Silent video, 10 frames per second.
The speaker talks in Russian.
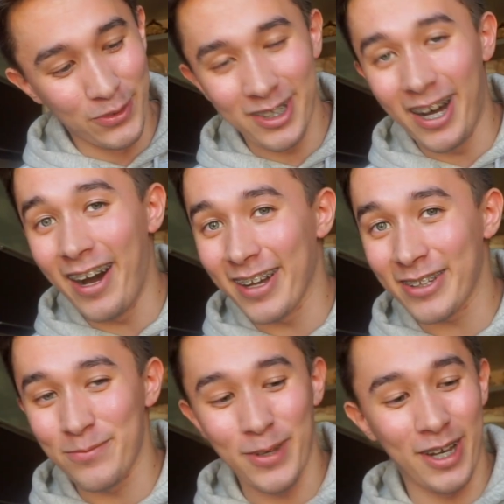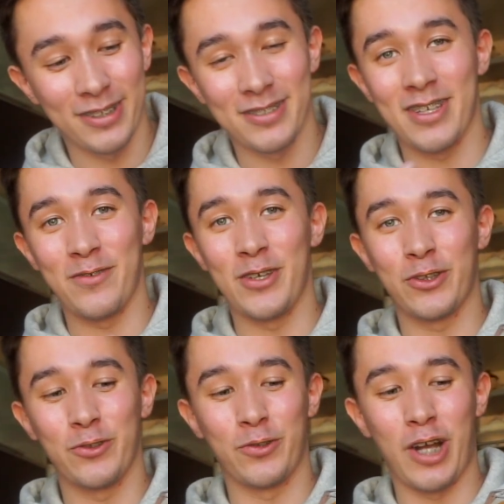да, ребята,
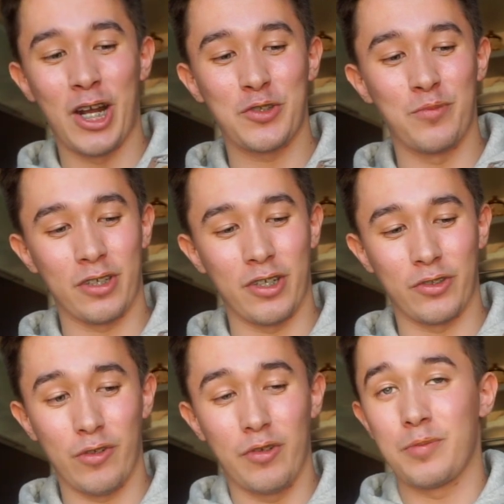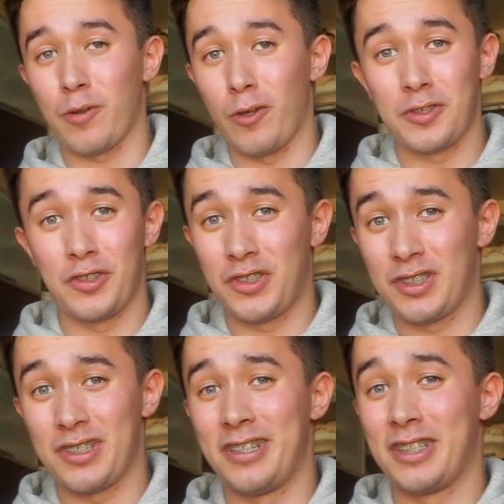советую каждому приготовить просто
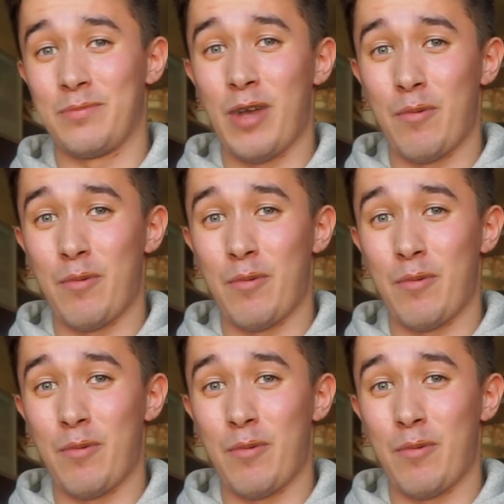чисто для себя